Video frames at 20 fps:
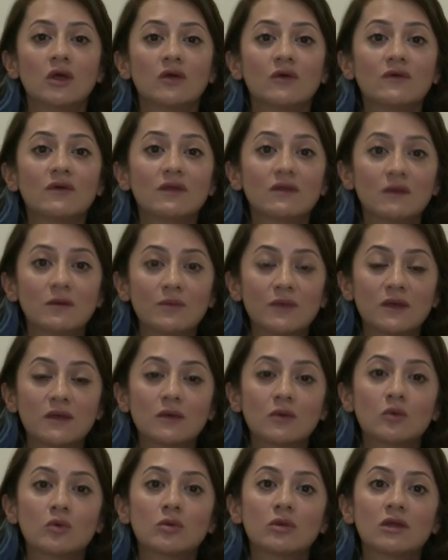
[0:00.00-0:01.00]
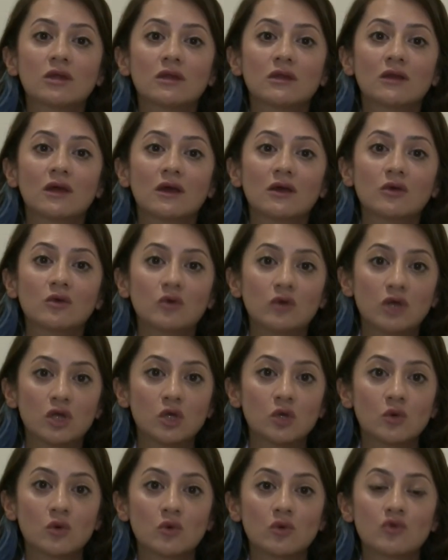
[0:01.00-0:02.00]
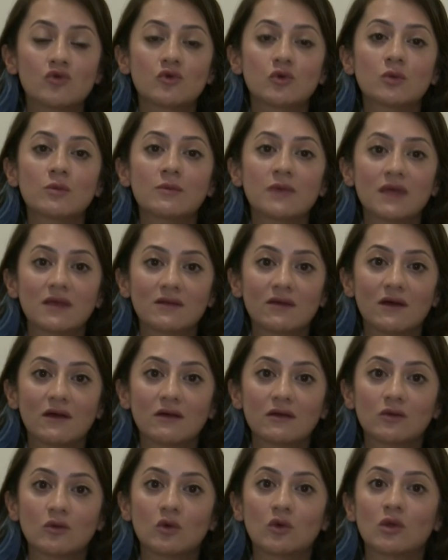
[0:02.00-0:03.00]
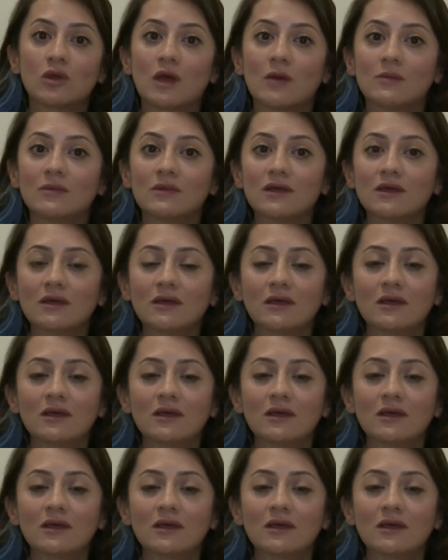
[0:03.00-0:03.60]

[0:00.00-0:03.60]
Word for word: E, ve tabii ki kullanılan güneş koruyucunun miktarı da önemli.